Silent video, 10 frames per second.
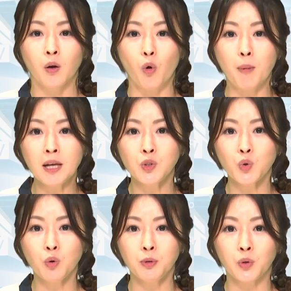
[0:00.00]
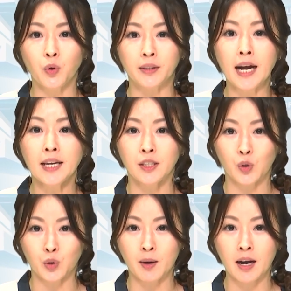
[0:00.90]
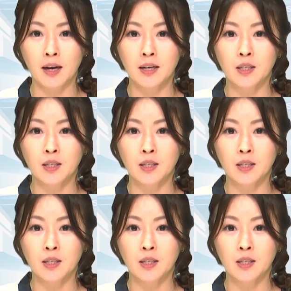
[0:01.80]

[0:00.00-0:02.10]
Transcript: 五番勝負の第1局は、